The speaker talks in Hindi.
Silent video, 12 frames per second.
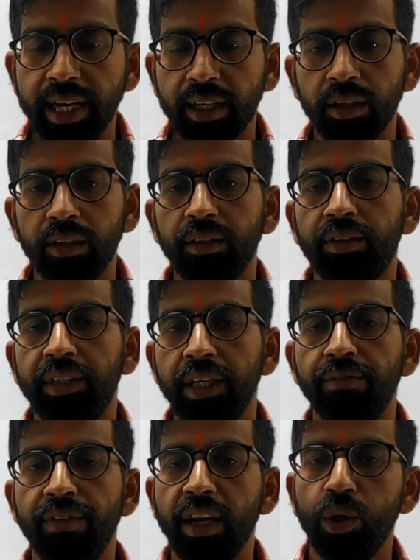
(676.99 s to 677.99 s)
एक
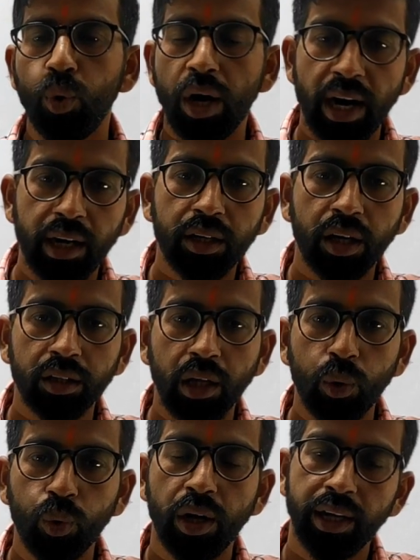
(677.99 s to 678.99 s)
सेम वैल्यू ऐड
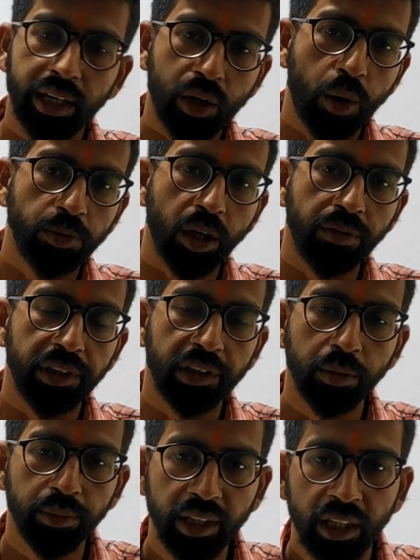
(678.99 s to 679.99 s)
करता हूं हर एक
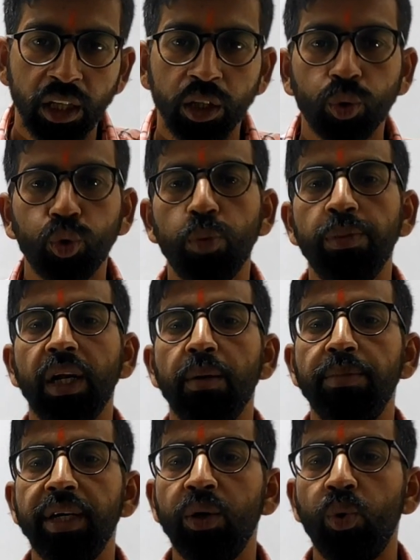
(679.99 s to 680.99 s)
ऑब्जर्वेशन में तो जो मेरा
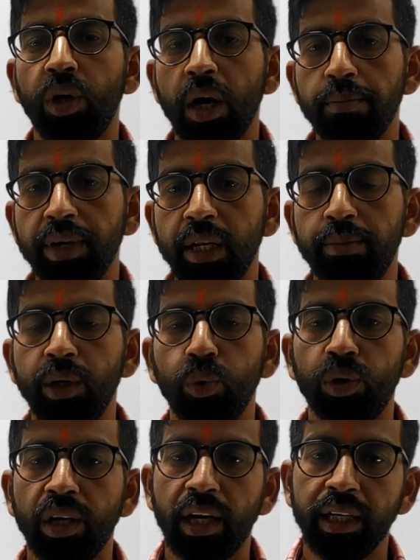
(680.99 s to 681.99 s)
मीन होगा मीन भी
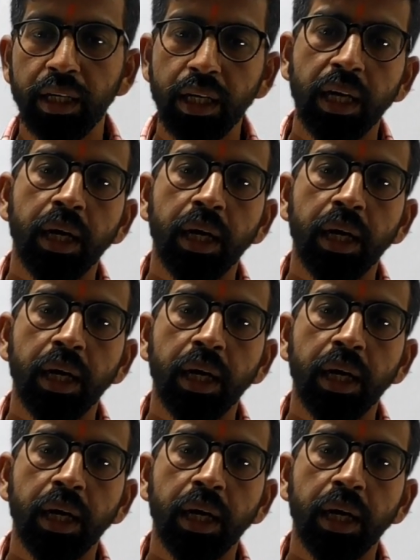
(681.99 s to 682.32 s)
उतना ही